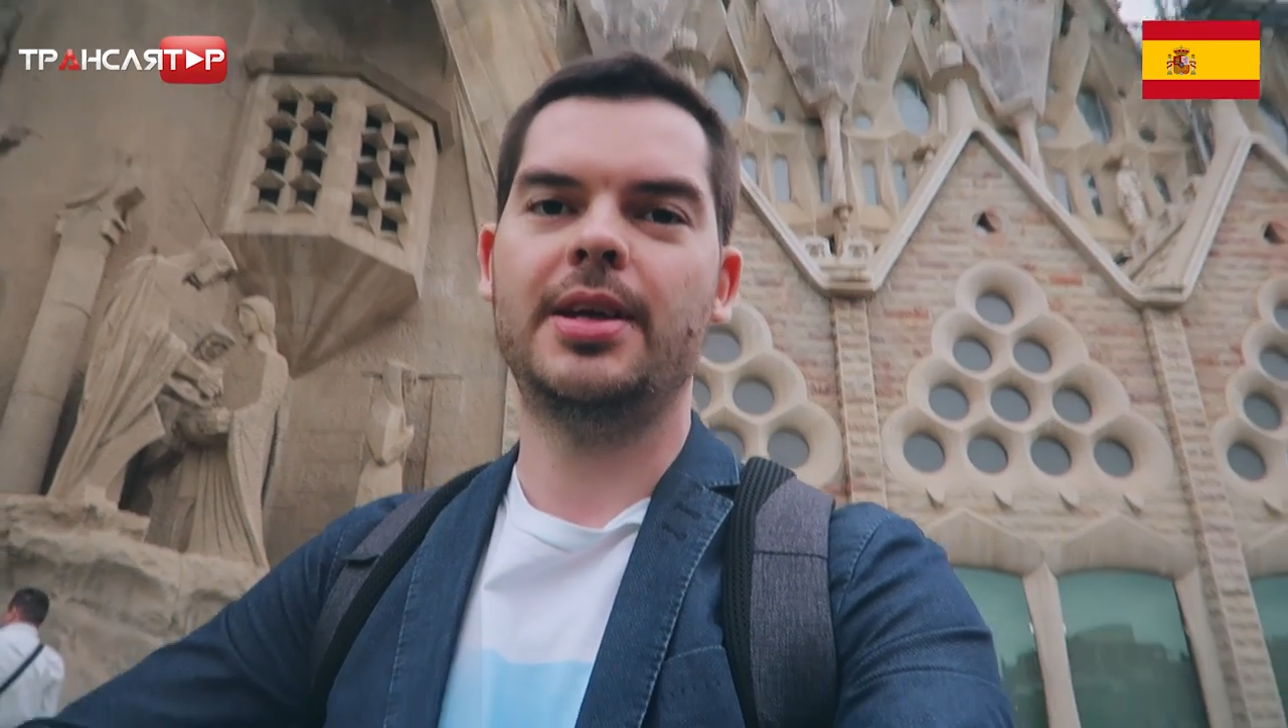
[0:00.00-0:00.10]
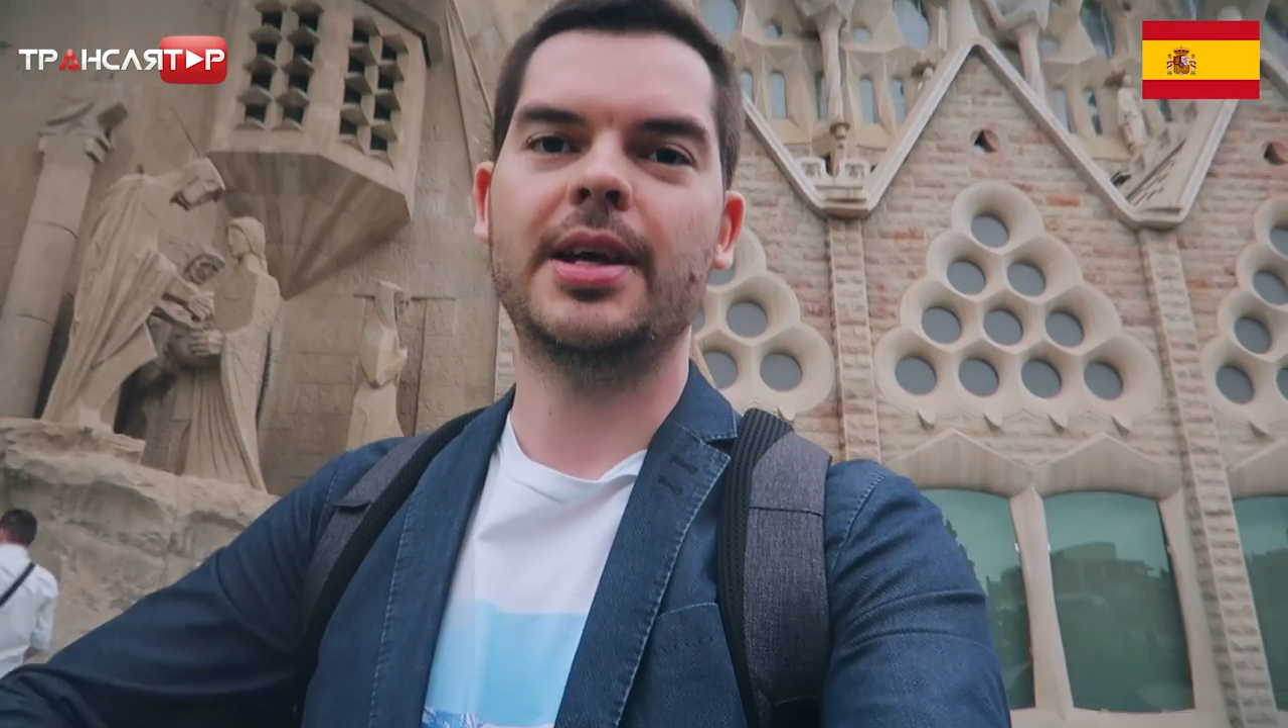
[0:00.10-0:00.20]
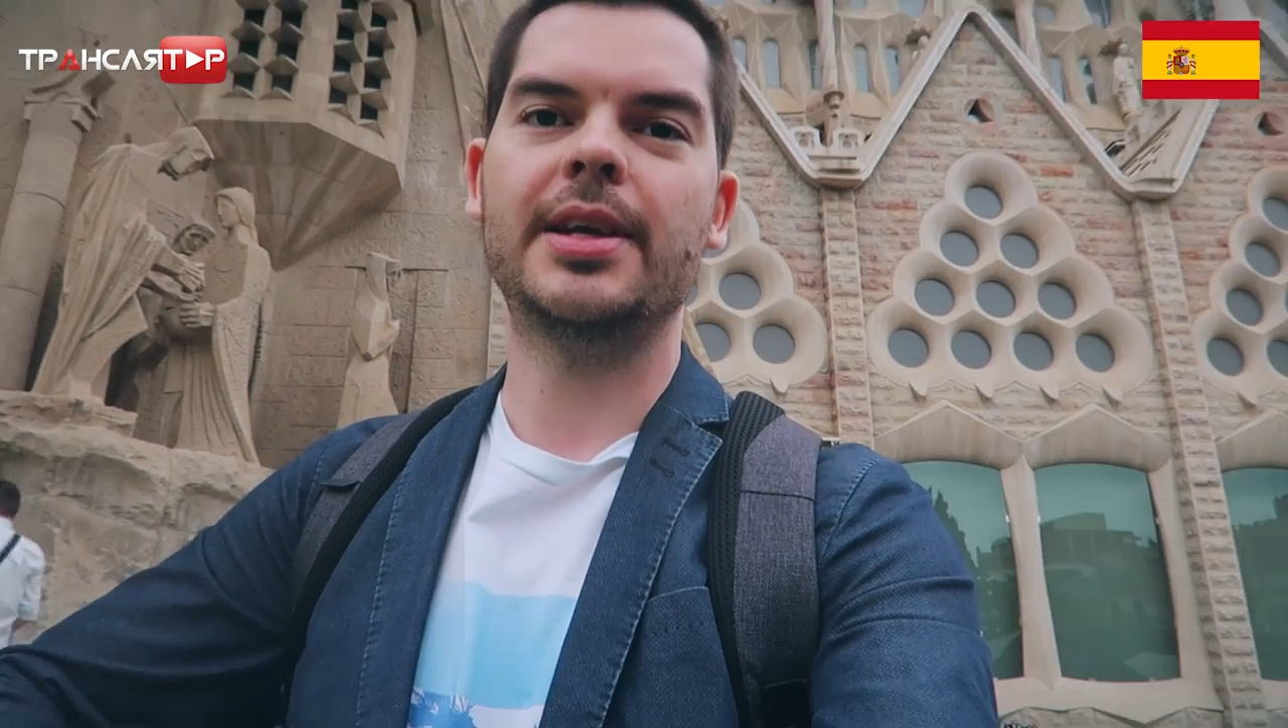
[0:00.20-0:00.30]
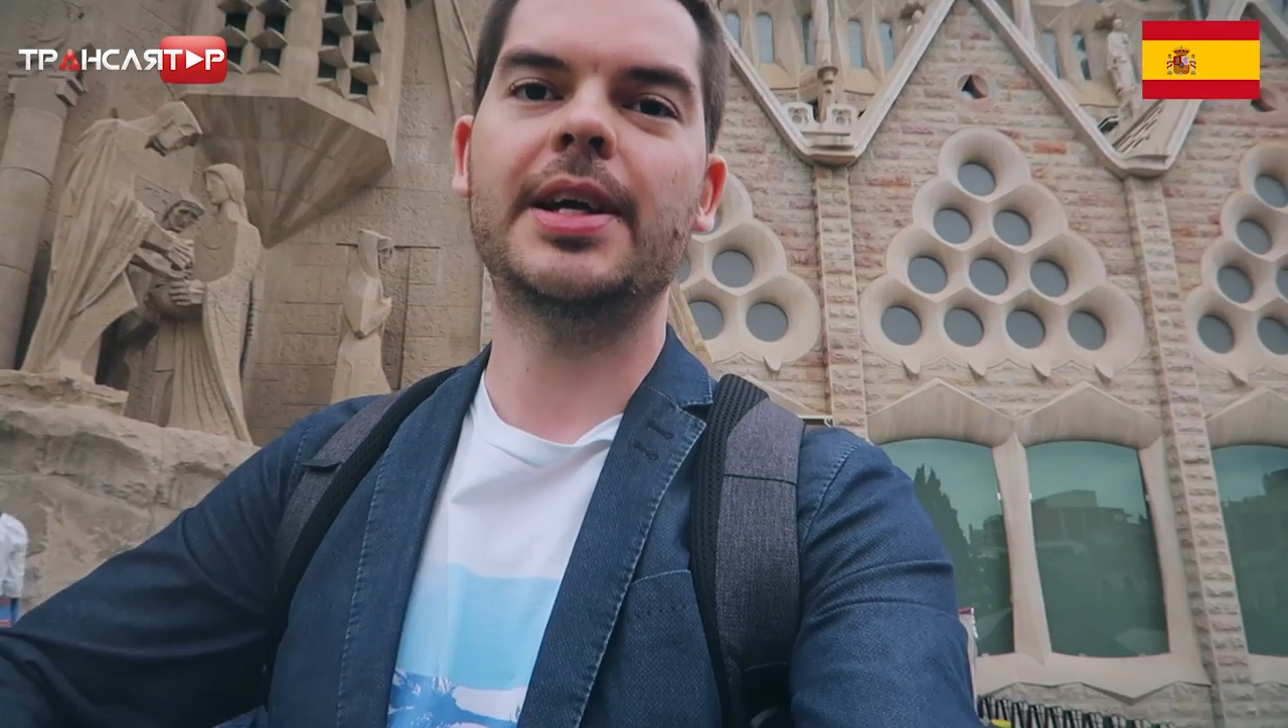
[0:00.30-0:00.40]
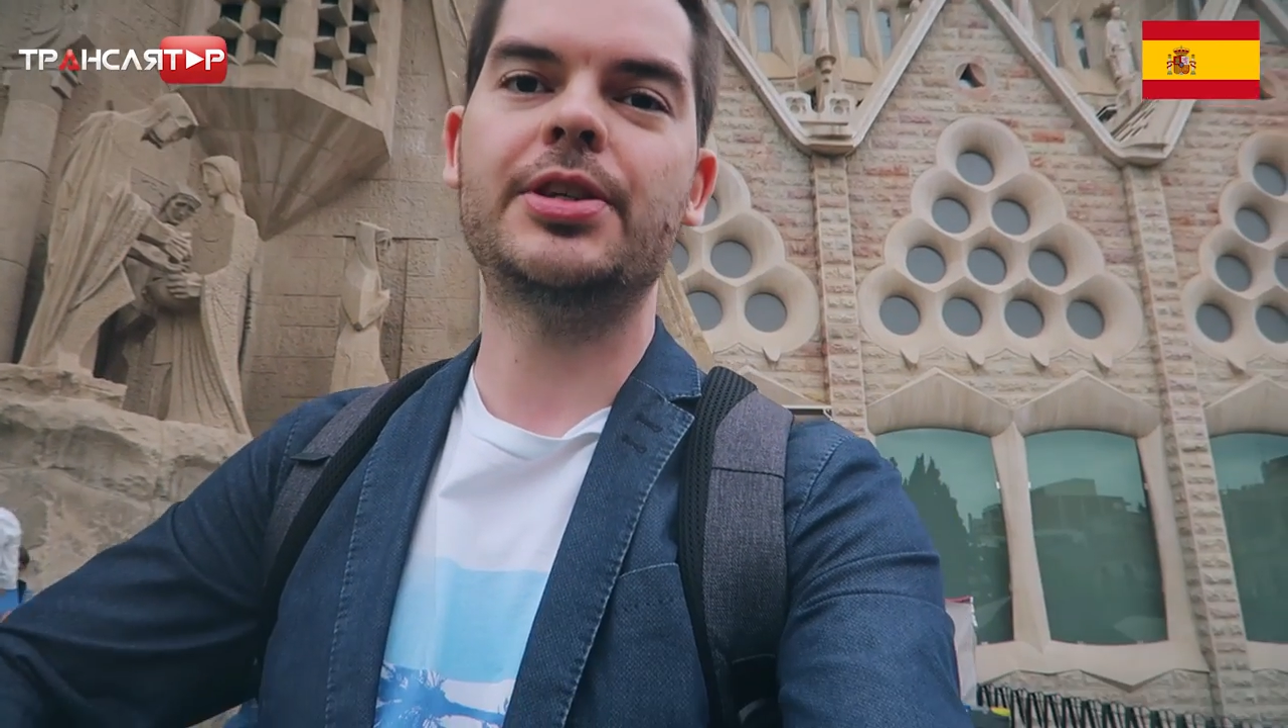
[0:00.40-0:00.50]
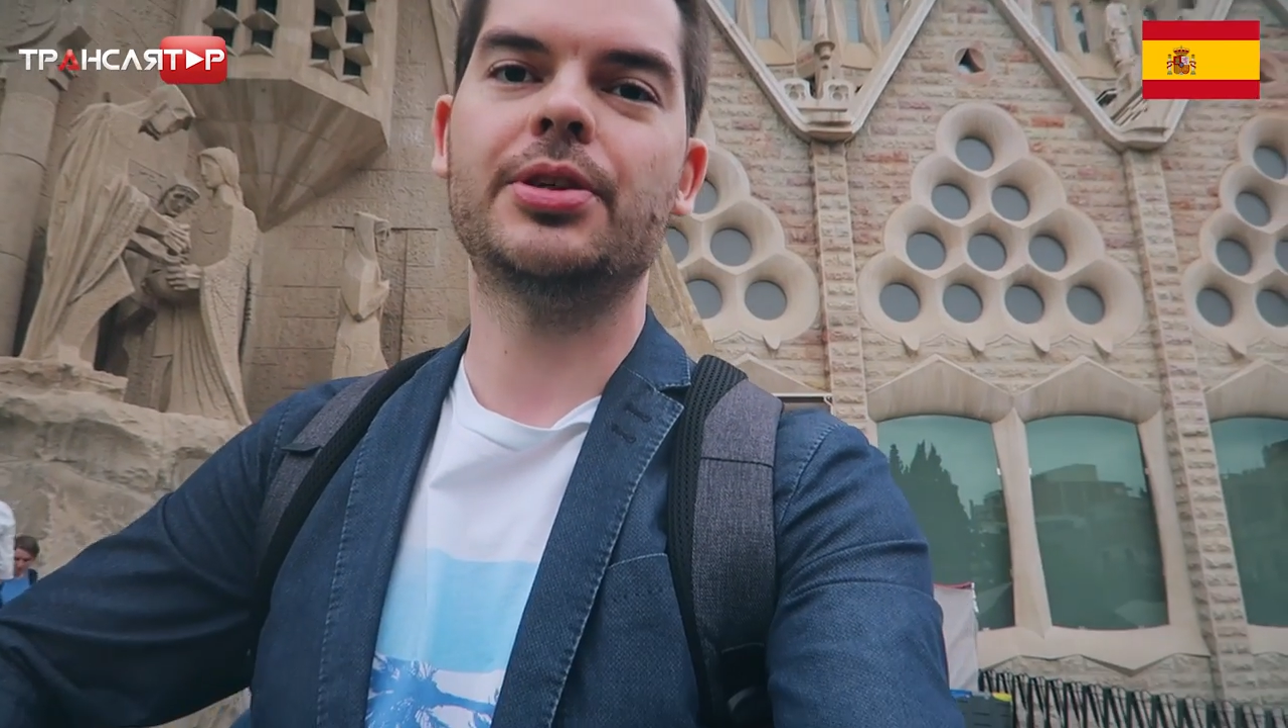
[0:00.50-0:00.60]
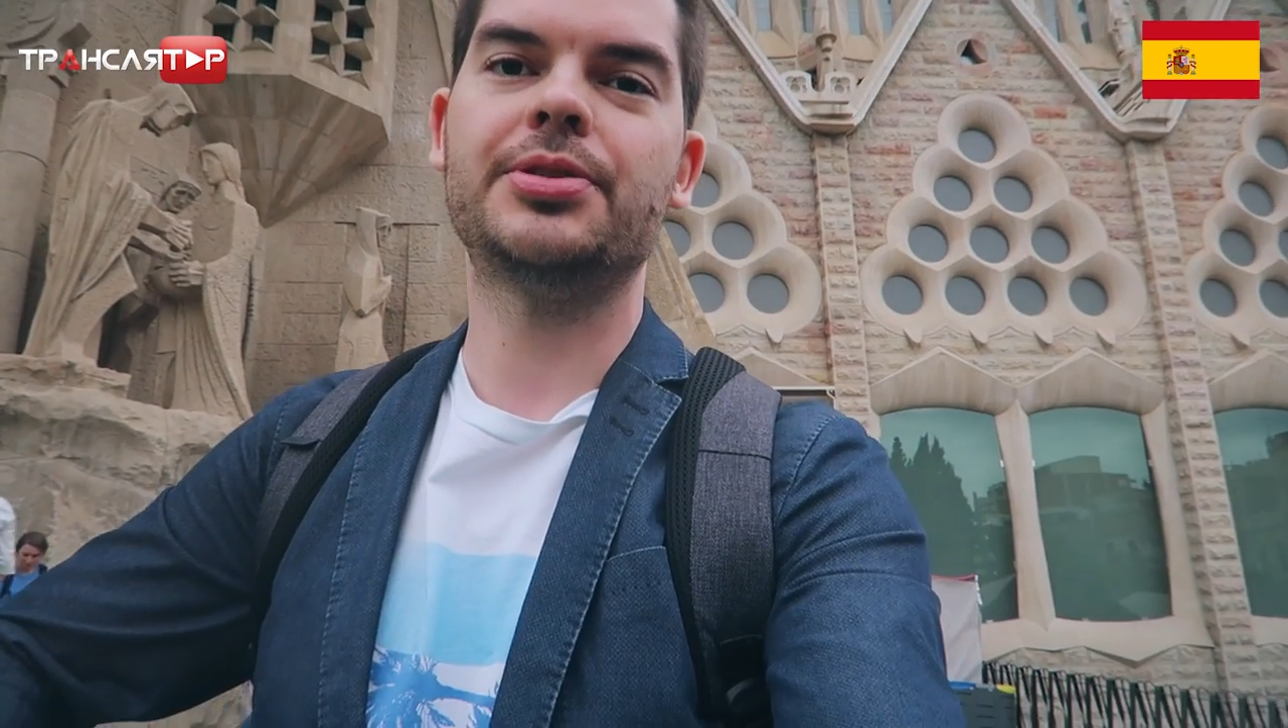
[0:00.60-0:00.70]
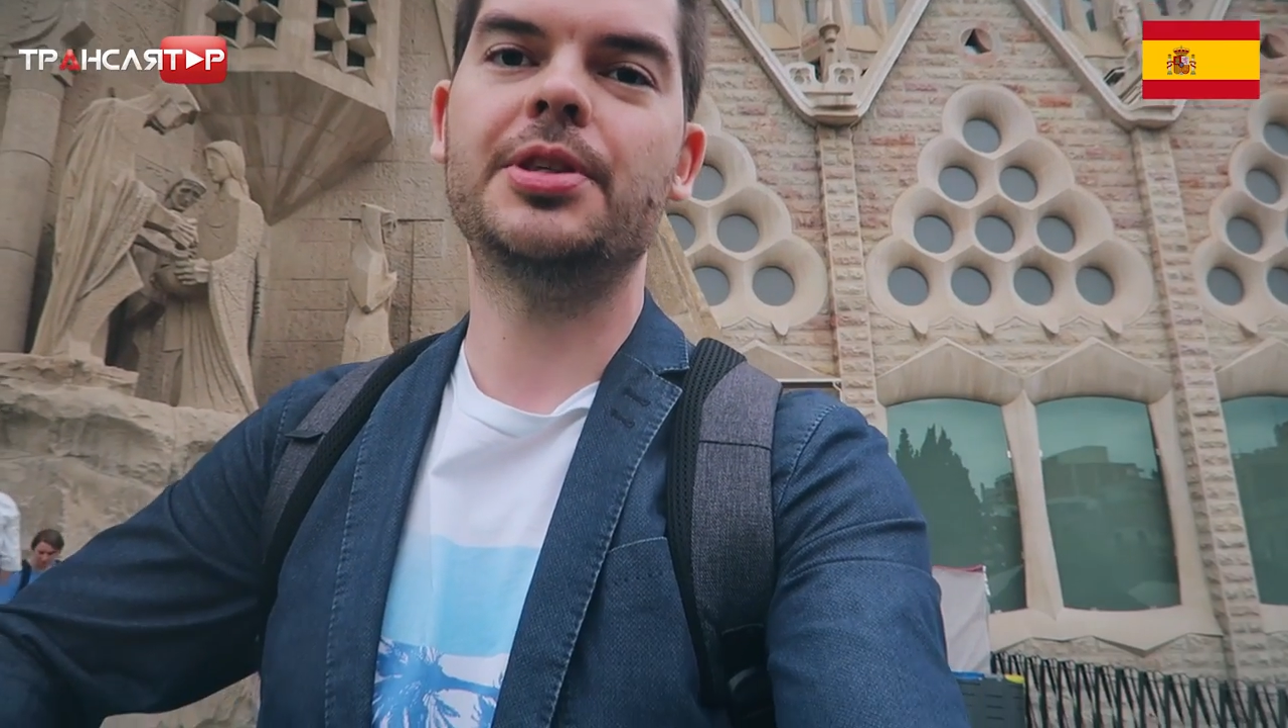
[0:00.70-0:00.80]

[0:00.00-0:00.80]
Я начал